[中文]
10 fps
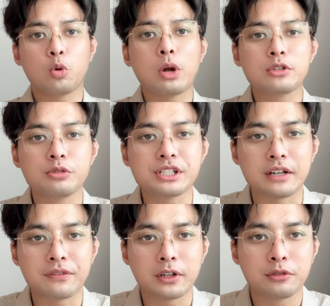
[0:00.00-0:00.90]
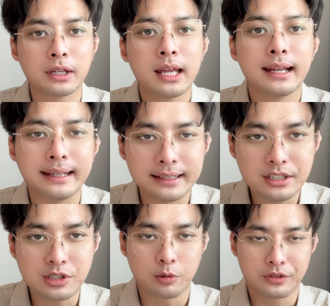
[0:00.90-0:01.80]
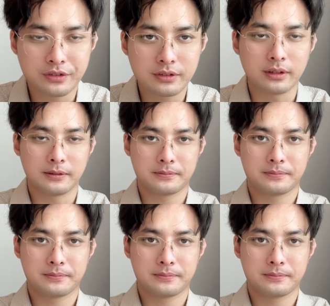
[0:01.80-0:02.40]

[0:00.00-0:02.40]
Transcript: 关注解放军零九四